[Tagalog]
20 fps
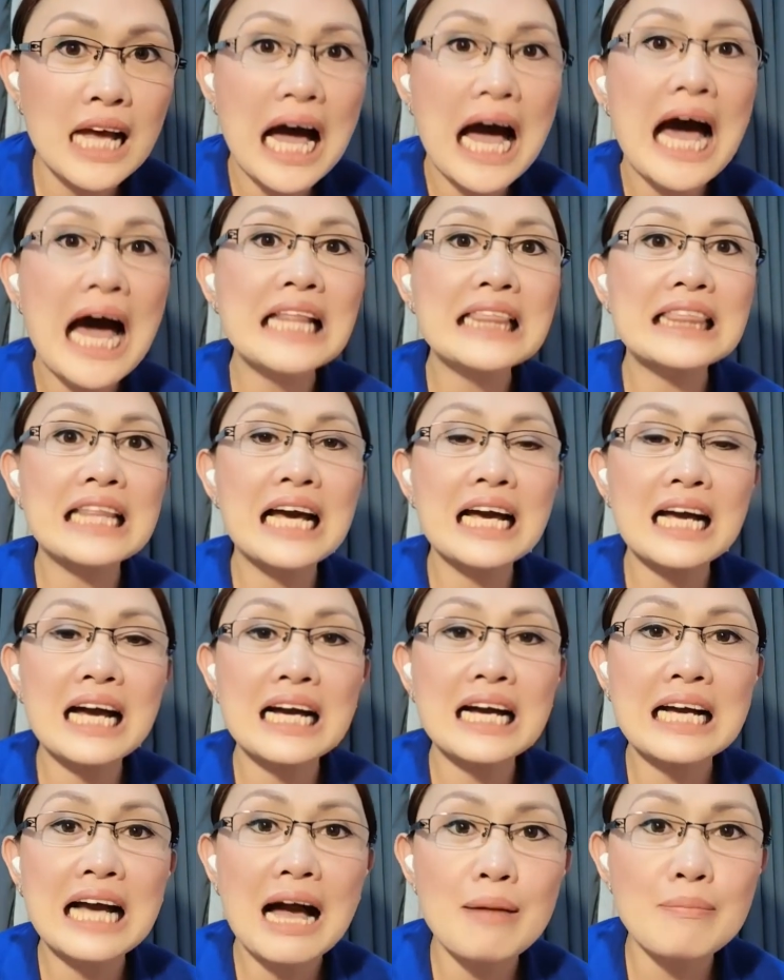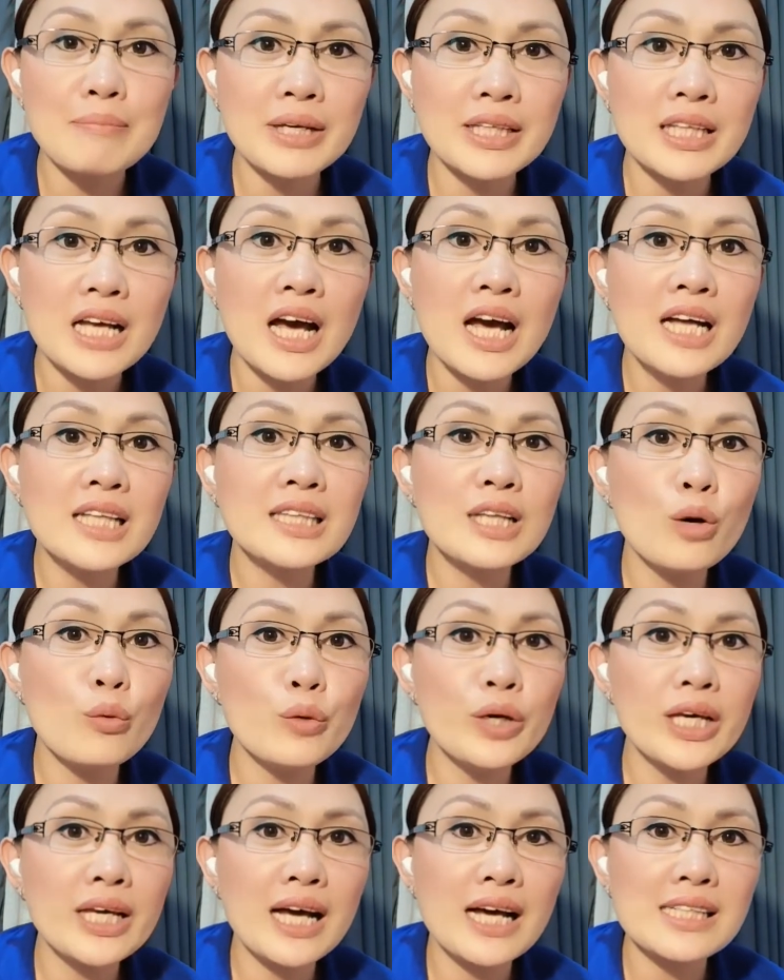at nagagamit na
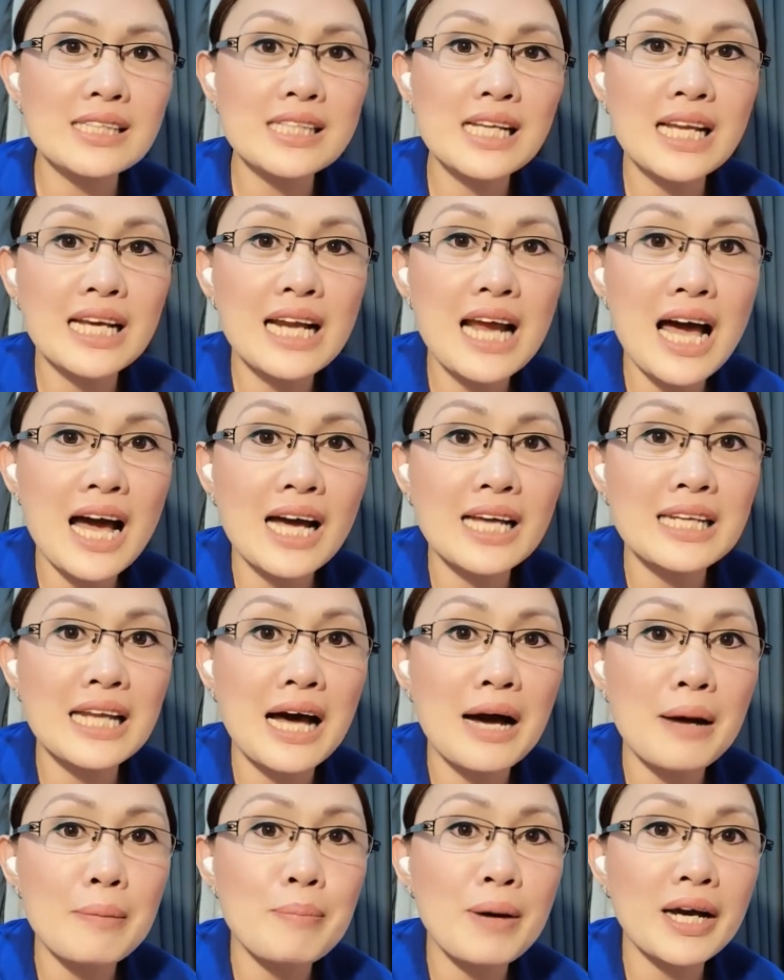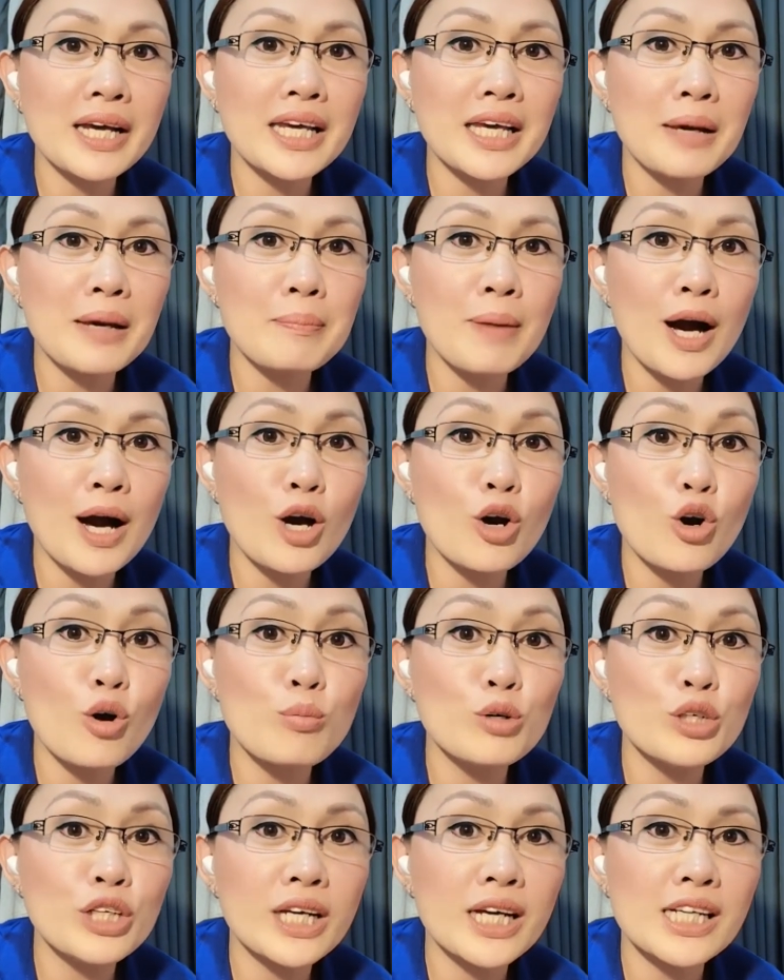wika sa larangan ng
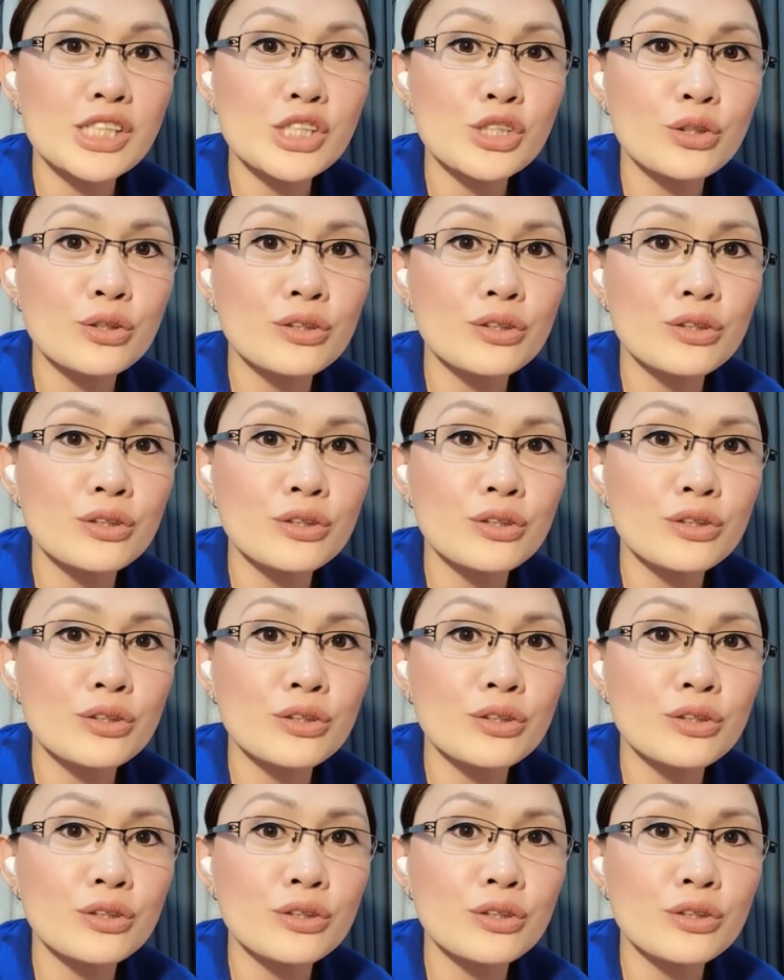pakikipagkomunikasyon.